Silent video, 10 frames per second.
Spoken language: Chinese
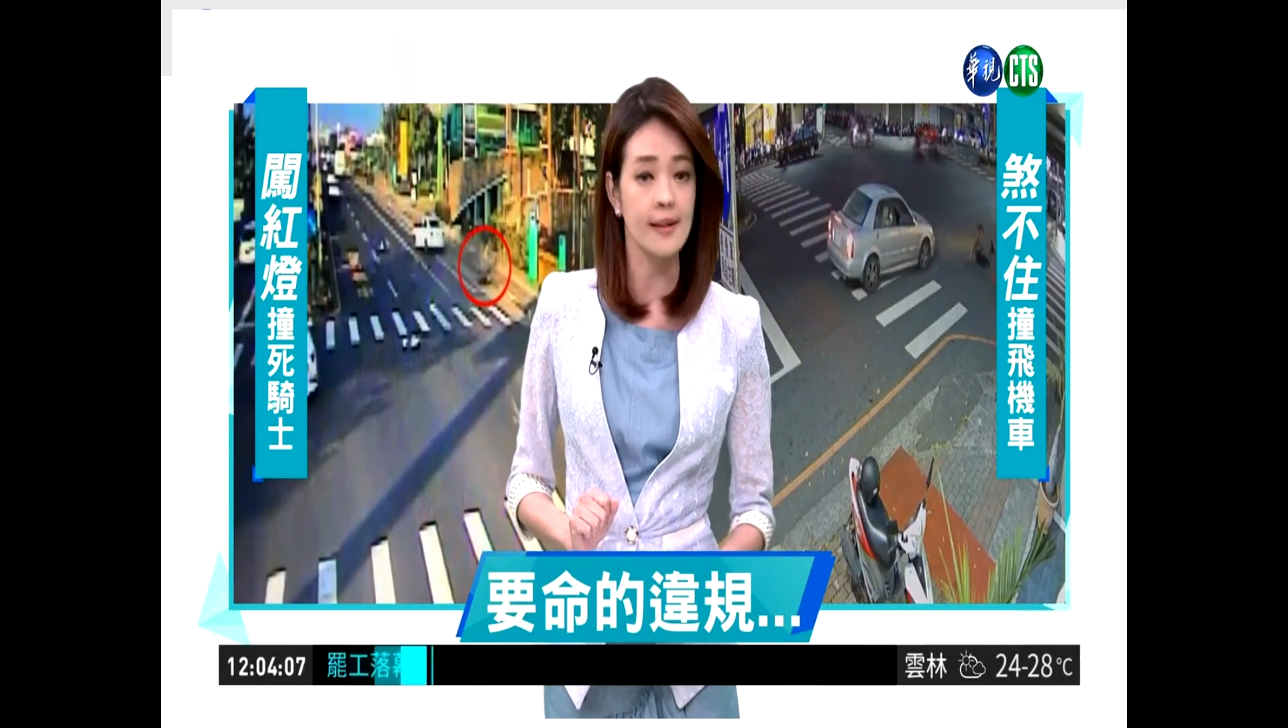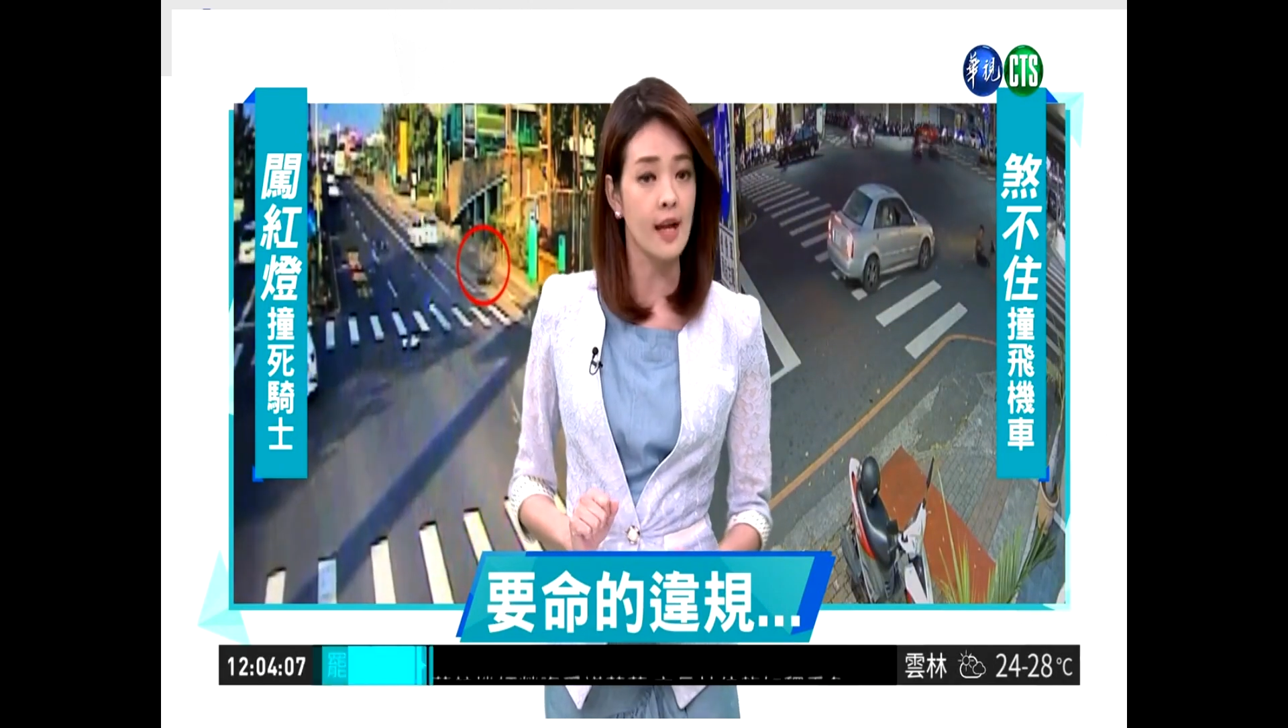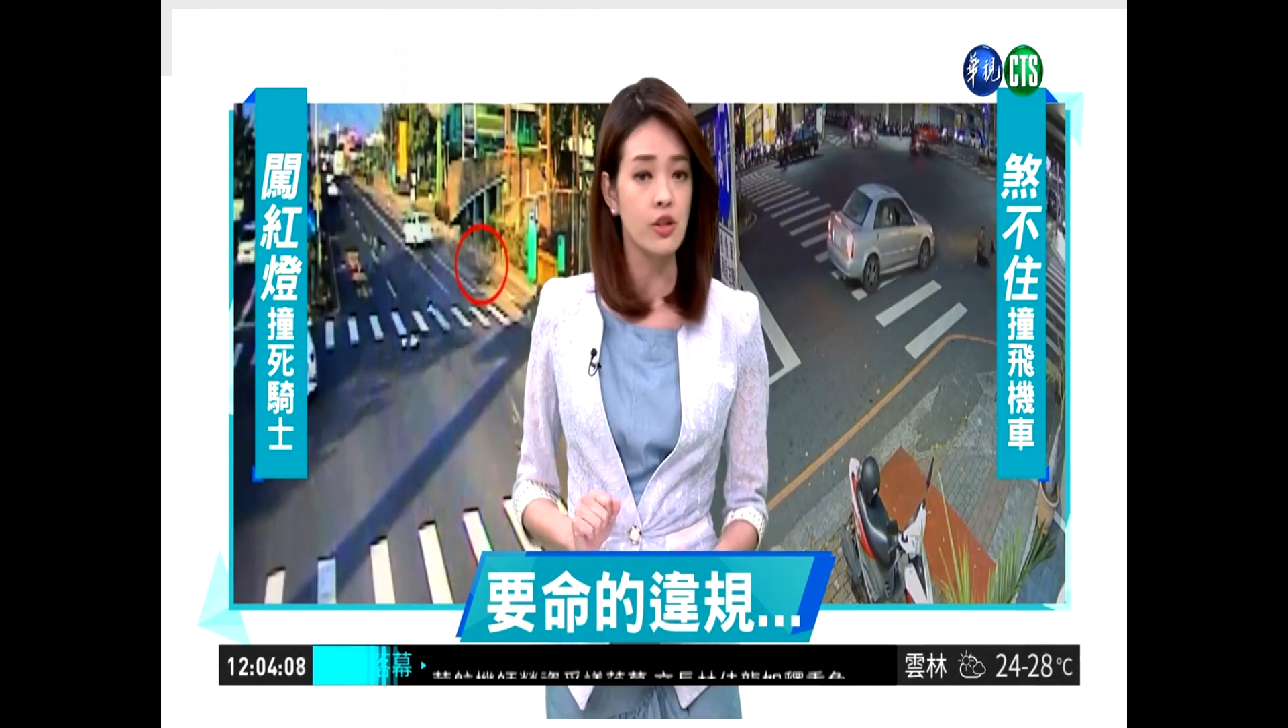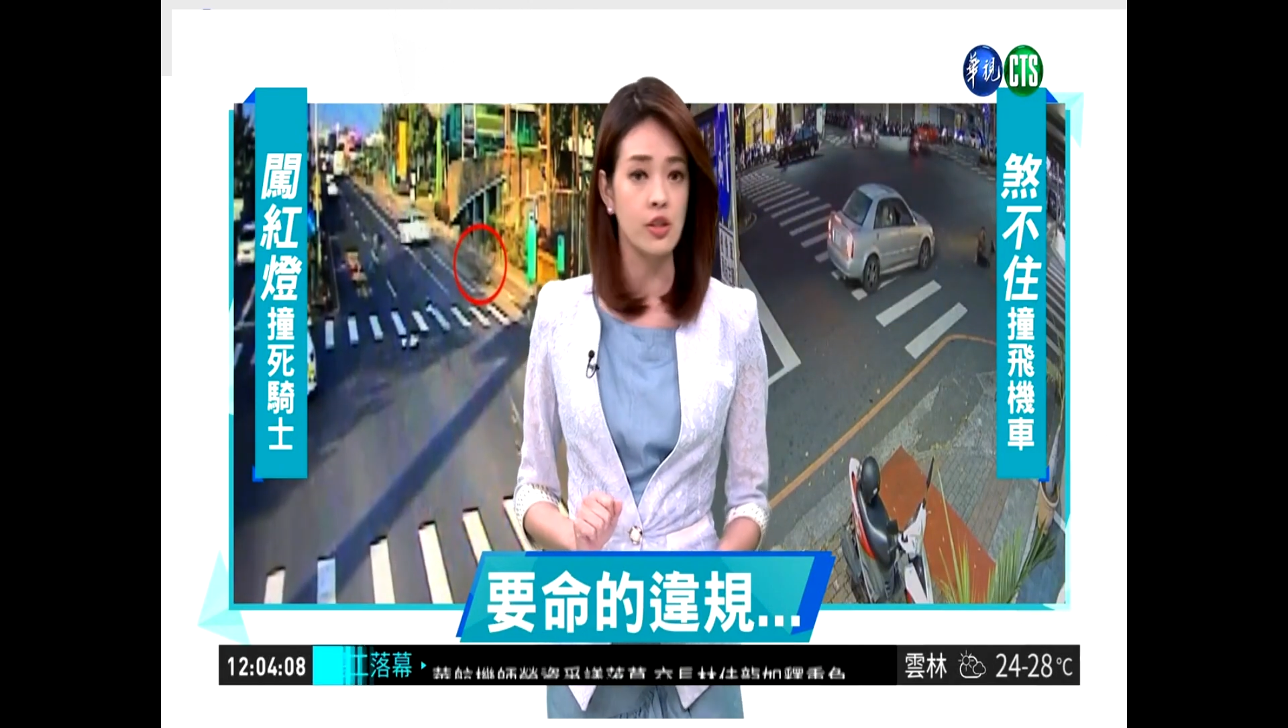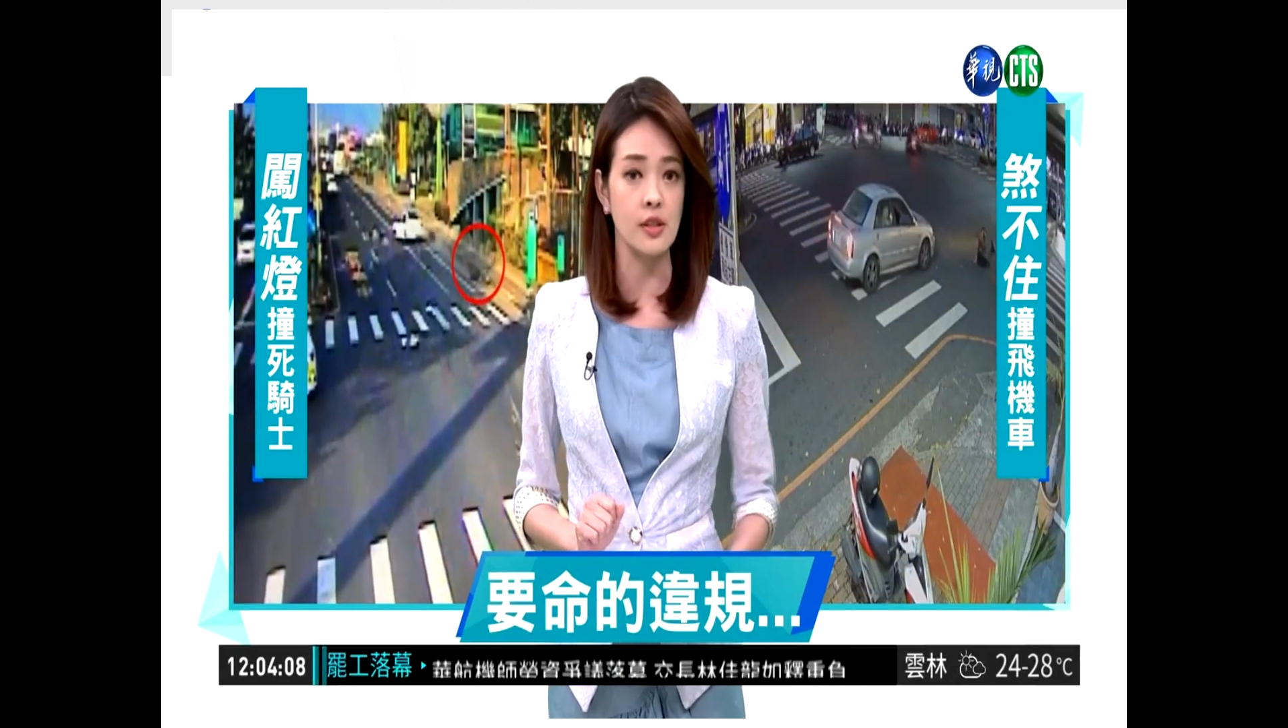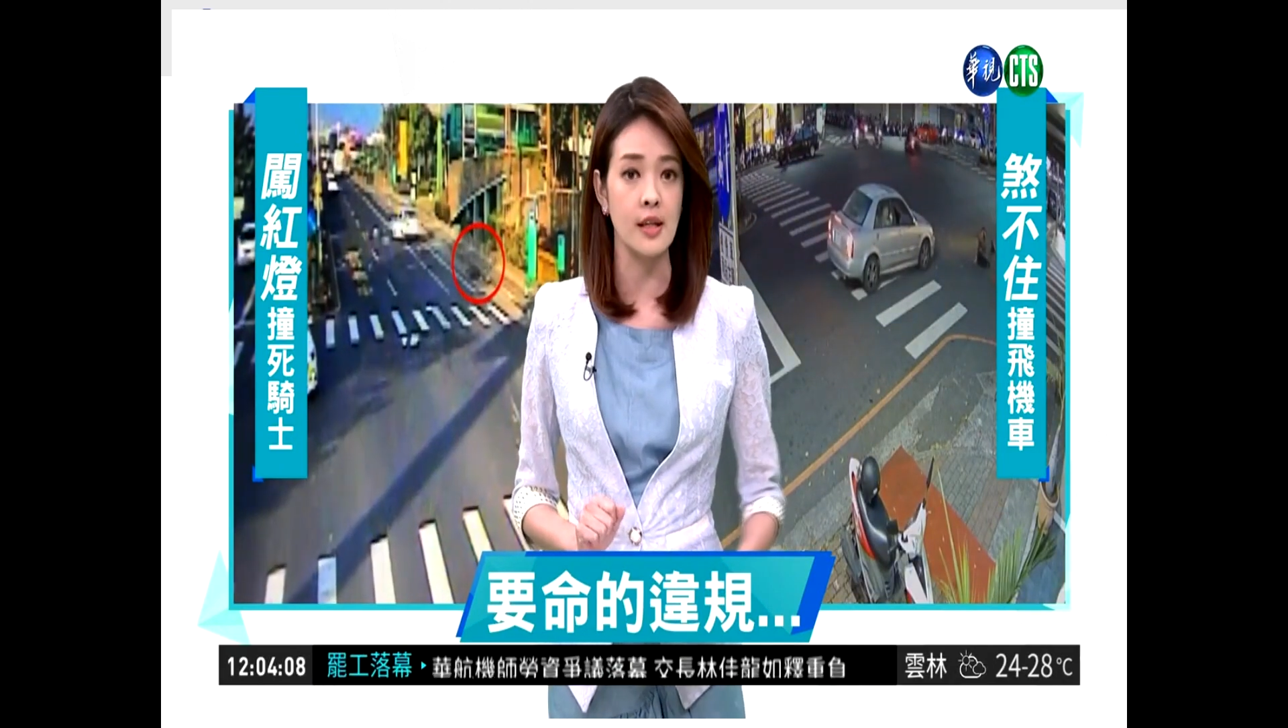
她当时